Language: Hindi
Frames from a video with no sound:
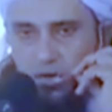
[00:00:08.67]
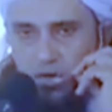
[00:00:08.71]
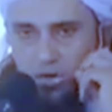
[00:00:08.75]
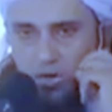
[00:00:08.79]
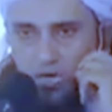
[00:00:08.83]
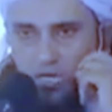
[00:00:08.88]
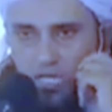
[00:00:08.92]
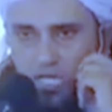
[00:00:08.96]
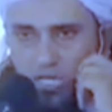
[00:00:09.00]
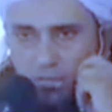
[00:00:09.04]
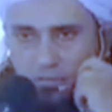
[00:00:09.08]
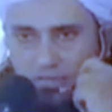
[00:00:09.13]

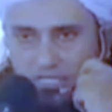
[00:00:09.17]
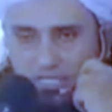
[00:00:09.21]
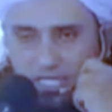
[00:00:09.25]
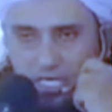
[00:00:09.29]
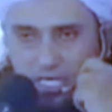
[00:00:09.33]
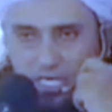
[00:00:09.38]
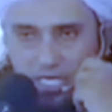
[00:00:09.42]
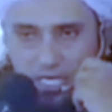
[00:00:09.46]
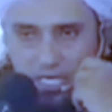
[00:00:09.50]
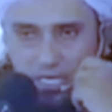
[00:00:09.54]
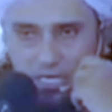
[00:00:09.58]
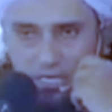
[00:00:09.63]
और ये
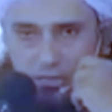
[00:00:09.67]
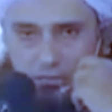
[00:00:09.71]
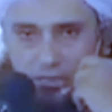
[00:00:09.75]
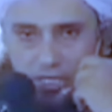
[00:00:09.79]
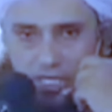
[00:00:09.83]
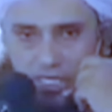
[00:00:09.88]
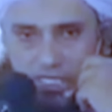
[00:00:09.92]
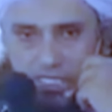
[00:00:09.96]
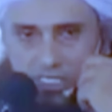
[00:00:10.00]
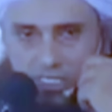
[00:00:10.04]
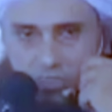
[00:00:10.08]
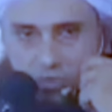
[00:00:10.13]
बताया कि
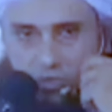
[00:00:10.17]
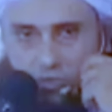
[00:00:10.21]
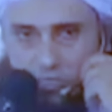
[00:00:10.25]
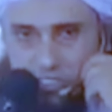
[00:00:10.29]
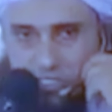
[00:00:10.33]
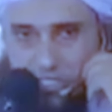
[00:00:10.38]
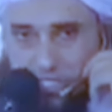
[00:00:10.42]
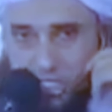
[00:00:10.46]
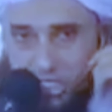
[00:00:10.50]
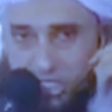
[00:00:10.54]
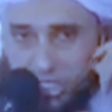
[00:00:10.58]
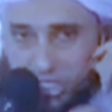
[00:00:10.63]
मरीज़
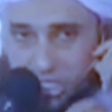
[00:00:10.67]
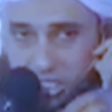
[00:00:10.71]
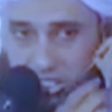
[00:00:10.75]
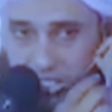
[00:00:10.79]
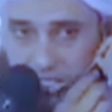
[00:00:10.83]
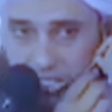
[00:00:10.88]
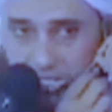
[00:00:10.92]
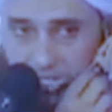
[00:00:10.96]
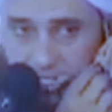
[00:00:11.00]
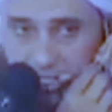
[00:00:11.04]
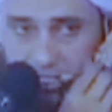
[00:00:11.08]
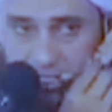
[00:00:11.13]
छोड़ सकता
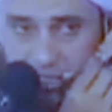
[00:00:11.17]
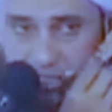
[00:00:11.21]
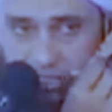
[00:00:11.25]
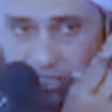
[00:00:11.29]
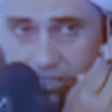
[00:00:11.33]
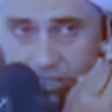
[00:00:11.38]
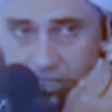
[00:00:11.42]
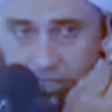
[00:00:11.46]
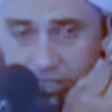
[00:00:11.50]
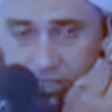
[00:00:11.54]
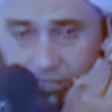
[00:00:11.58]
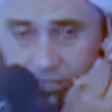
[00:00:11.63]
है
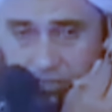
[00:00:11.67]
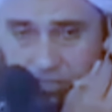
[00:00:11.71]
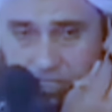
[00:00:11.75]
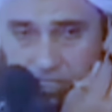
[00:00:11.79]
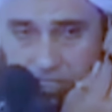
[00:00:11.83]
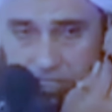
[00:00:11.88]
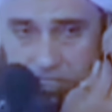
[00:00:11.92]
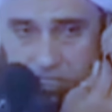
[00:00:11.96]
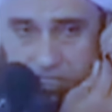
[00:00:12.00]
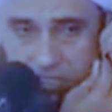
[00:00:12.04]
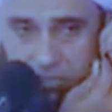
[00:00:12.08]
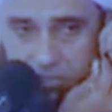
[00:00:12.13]
ये
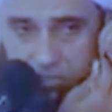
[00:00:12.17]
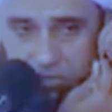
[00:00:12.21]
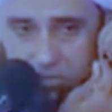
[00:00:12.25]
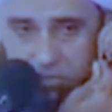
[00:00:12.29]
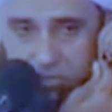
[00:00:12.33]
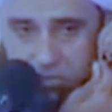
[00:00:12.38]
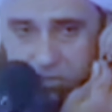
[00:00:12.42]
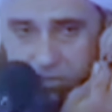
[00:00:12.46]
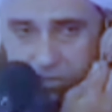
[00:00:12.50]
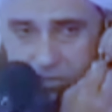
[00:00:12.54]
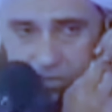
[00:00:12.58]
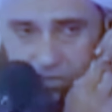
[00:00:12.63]
मज़रा इसको
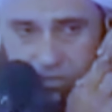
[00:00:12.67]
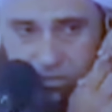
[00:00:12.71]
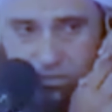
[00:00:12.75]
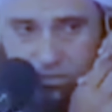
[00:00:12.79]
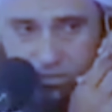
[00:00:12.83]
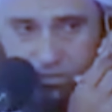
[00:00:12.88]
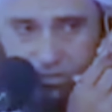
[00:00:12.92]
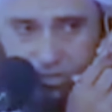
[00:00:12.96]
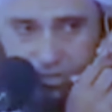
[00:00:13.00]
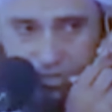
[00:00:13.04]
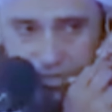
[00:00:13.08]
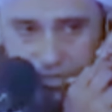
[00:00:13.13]

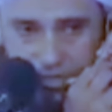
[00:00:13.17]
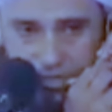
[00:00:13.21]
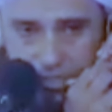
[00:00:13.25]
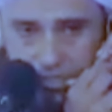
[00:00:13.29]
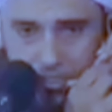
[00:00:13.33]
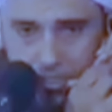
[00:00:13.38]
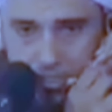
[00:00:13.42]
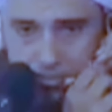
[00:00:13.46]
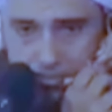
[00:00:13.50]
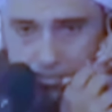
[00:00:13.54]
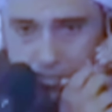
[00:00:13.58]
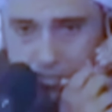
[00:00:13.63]

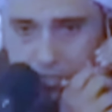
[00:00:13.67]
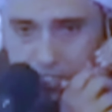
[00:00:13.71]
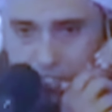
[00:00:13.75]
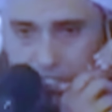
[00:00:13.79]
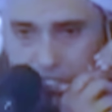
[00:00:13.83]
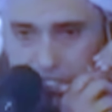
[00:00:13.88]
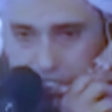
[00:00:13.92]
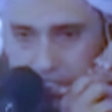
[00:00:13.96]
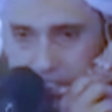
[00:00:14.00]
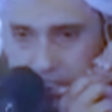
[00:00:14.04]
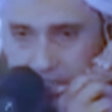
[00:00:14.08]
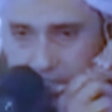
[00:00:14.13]
एक ही दफ़ा मैं
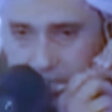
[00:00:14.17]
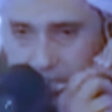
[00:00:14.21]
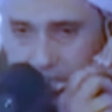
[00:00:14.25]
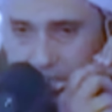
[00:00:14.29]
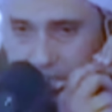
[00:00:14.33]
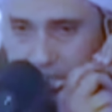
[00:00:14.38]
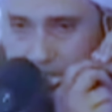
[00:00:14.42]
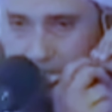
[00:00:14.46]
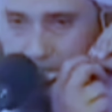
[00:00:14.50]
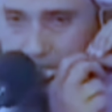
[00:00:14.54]
सेट कर लूँ ये